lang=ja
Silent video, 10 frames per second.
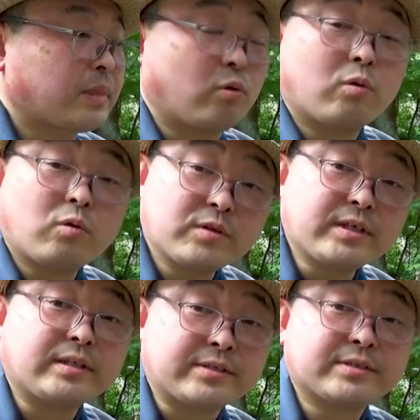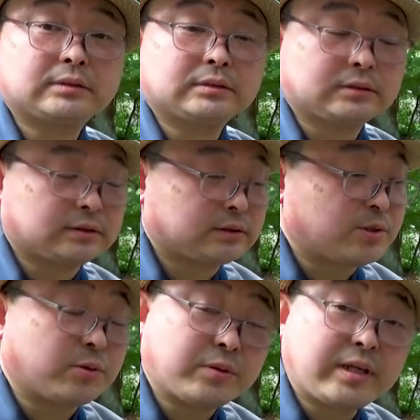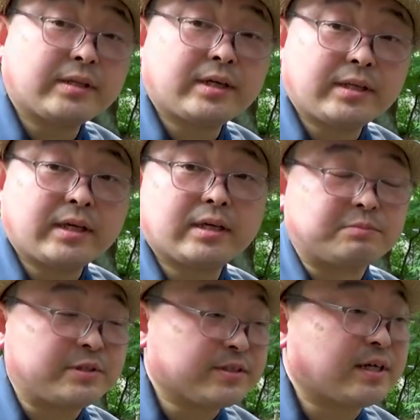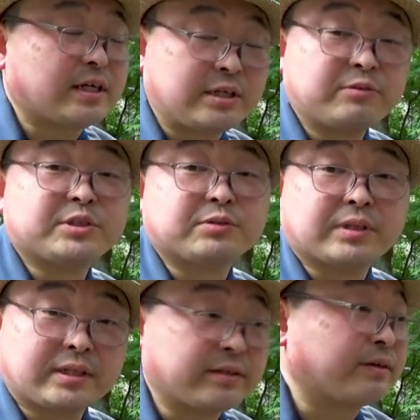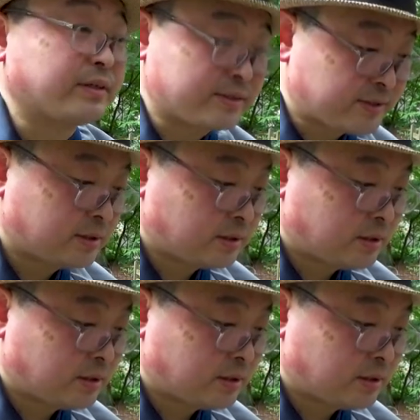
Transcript: 高校生です。その年代で自ら命を絶ったわけです。